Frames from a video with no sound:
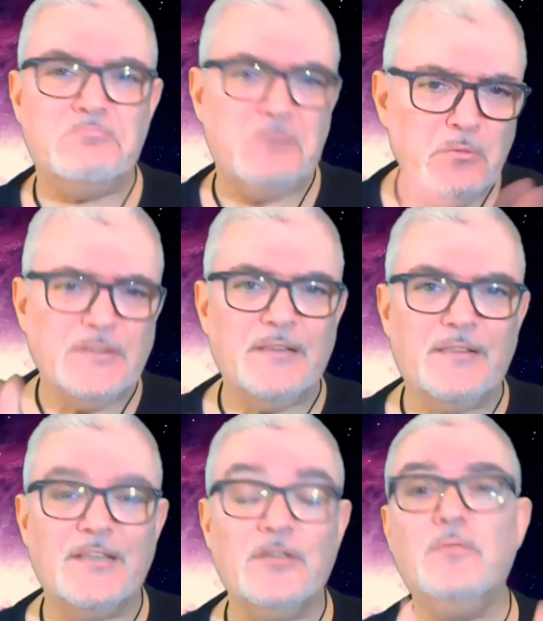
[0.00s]
un
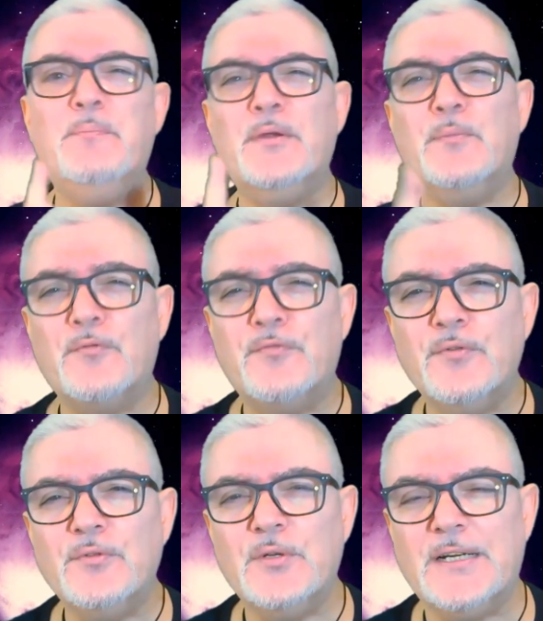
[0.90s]
sencillo pero
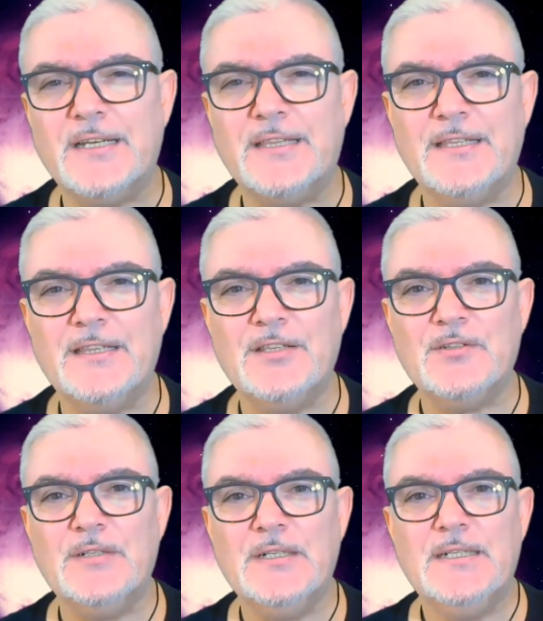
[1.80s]
profundo ejercicio